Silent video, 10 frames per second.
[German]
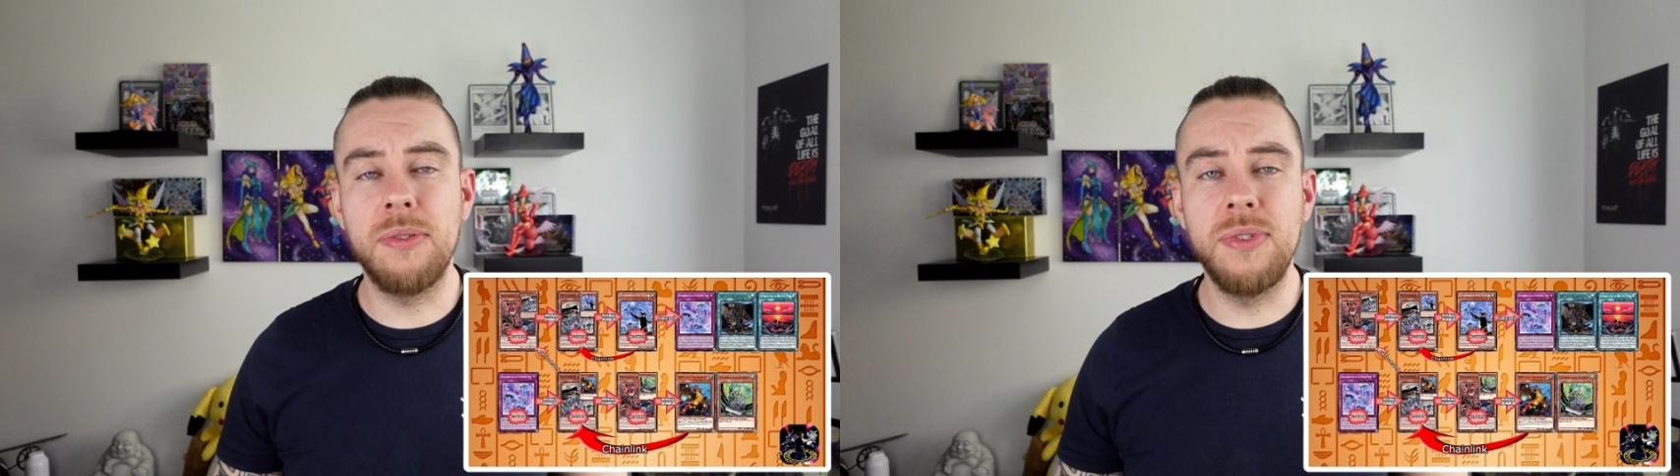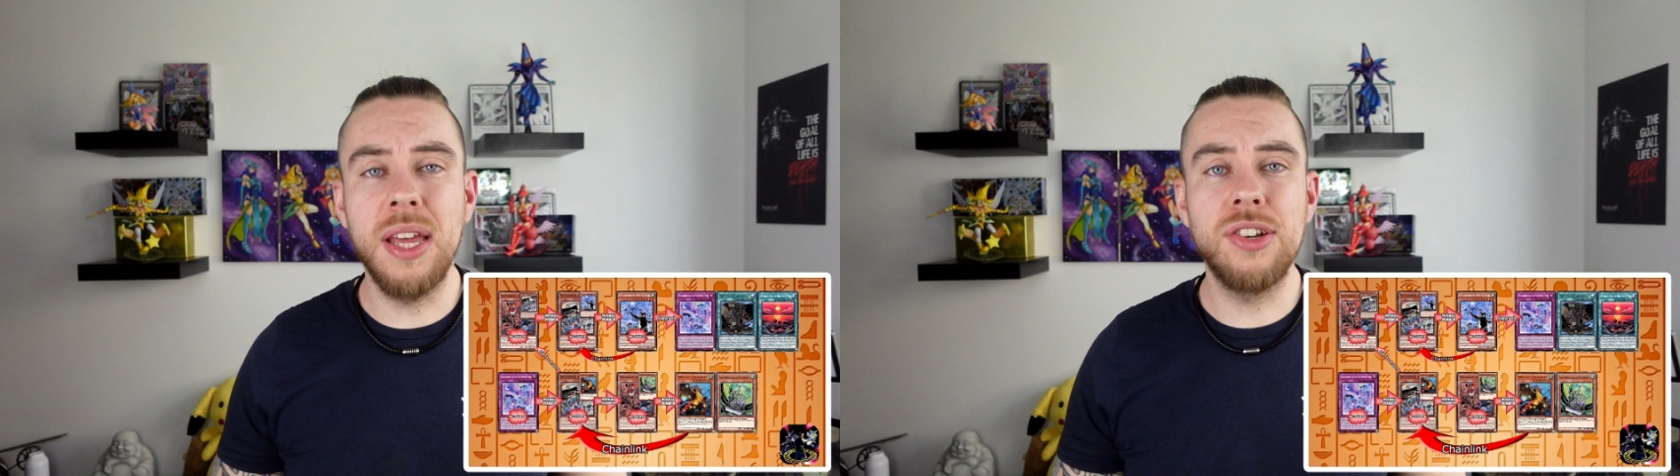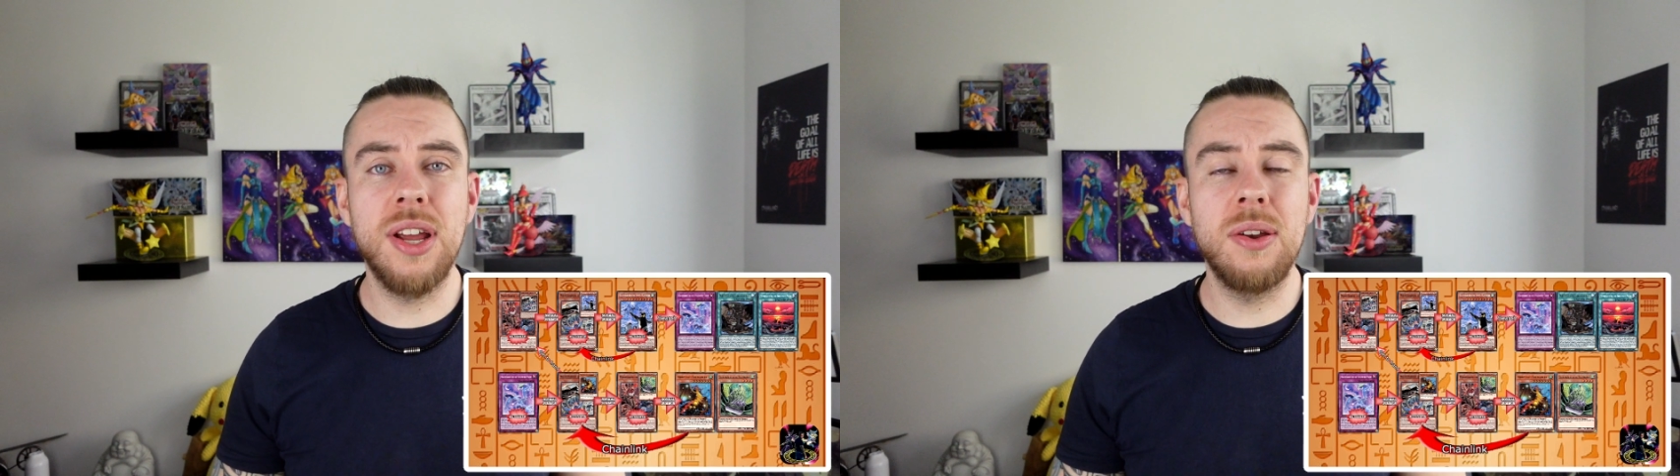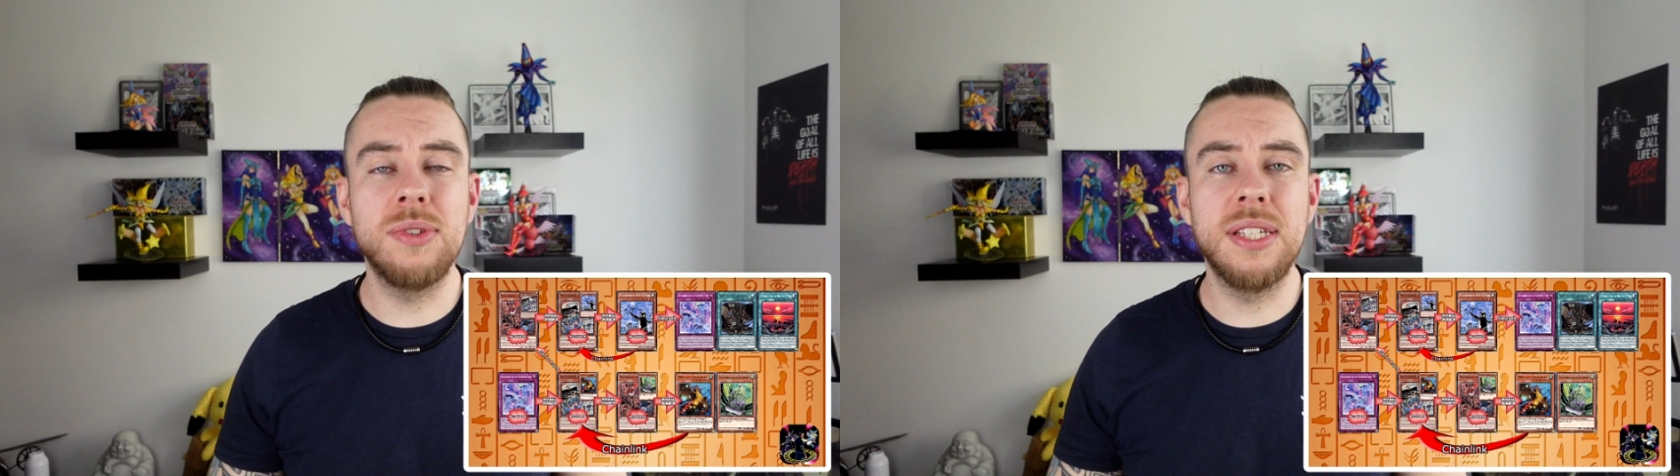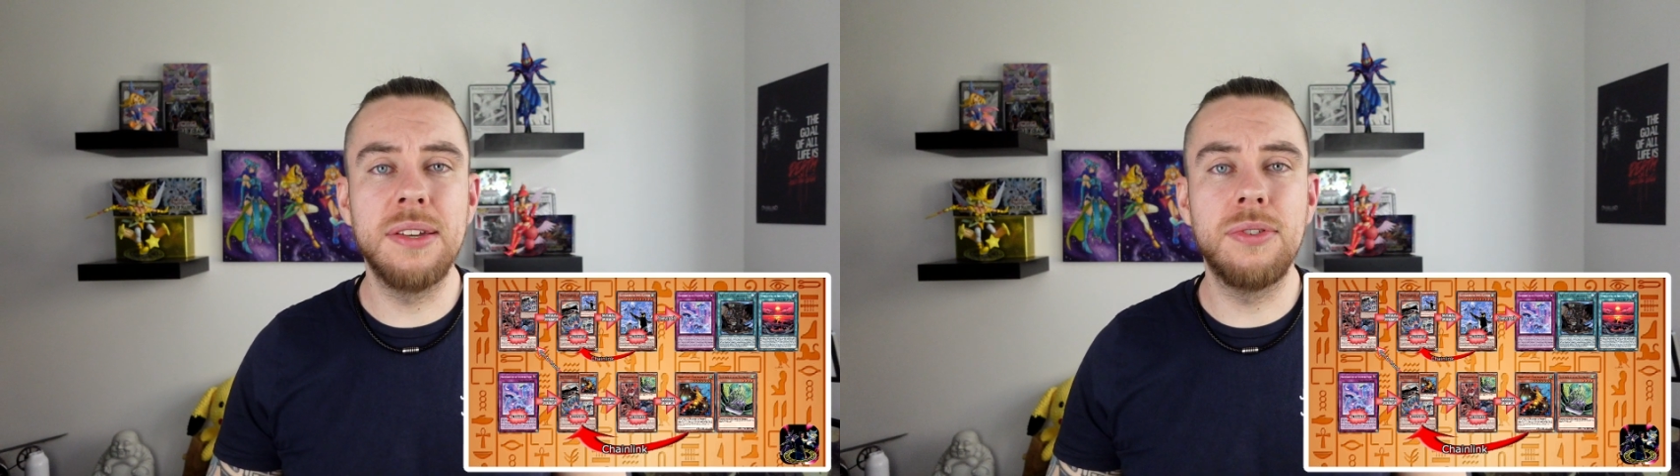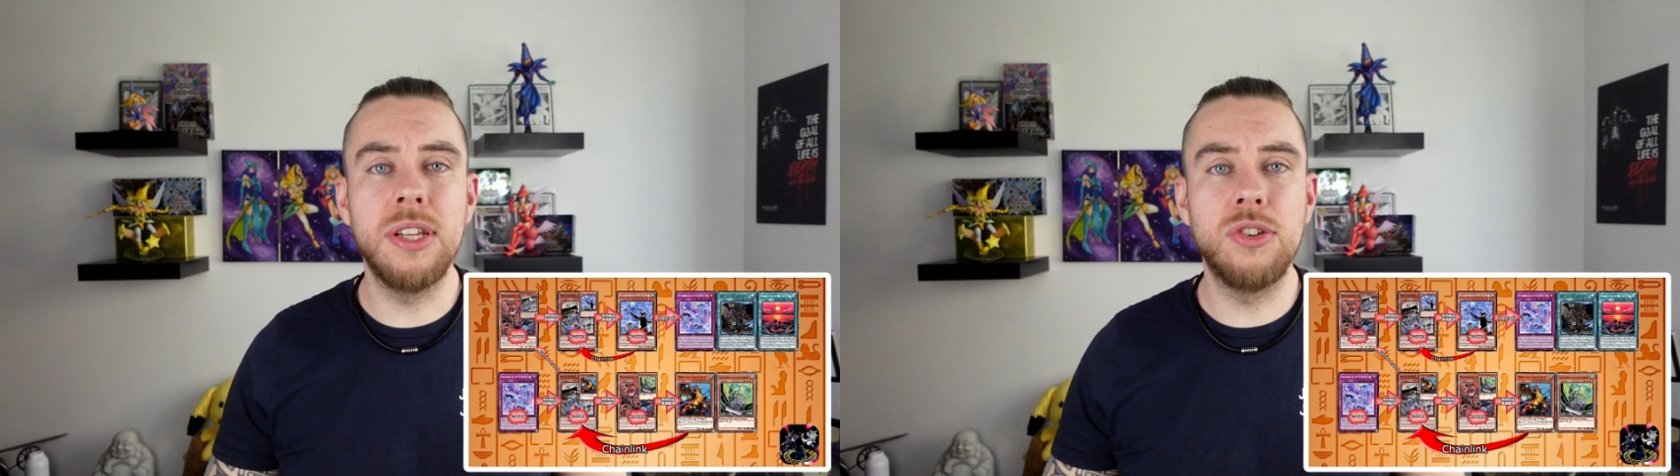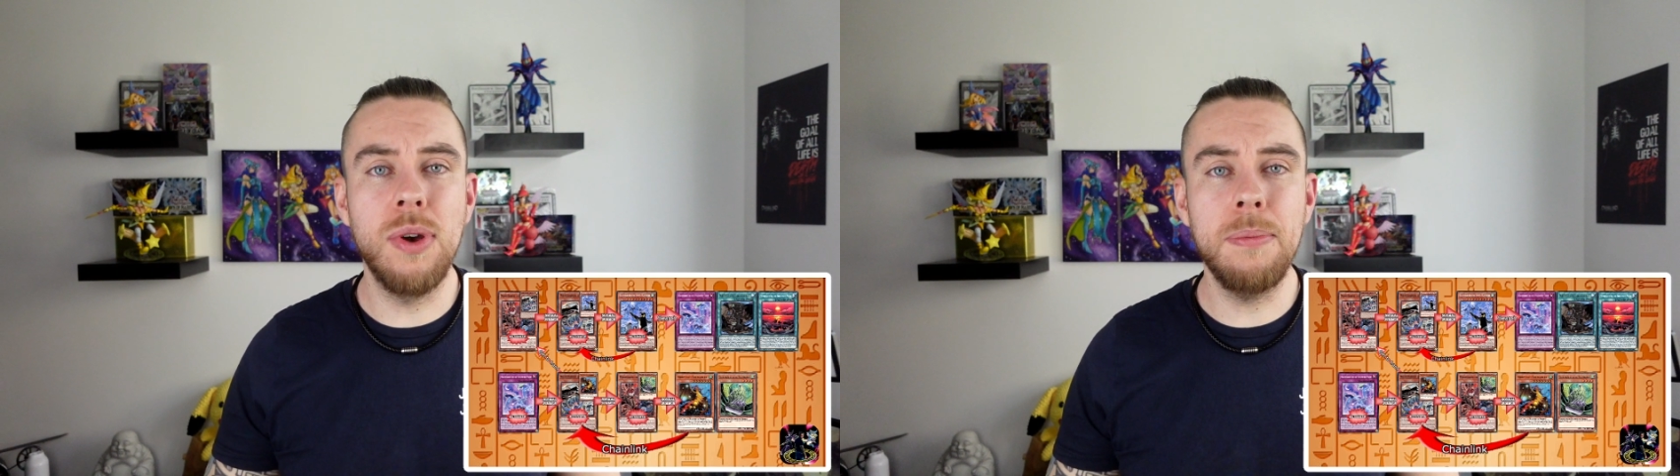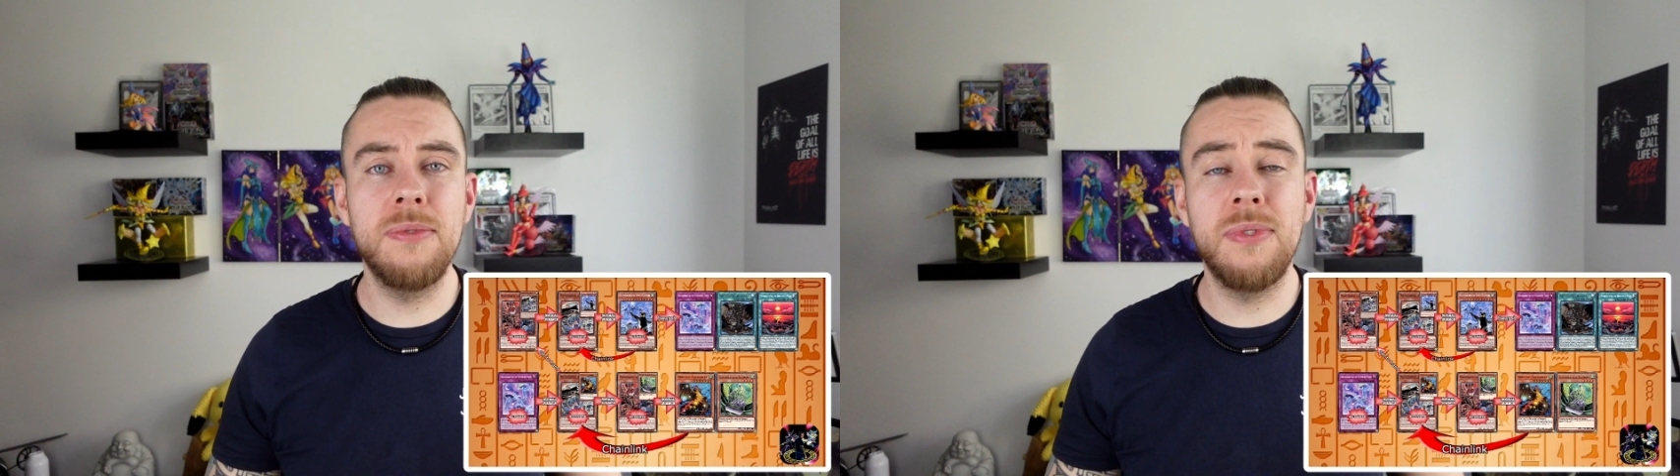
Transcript: Wir entscheiden uns hier für die Trap,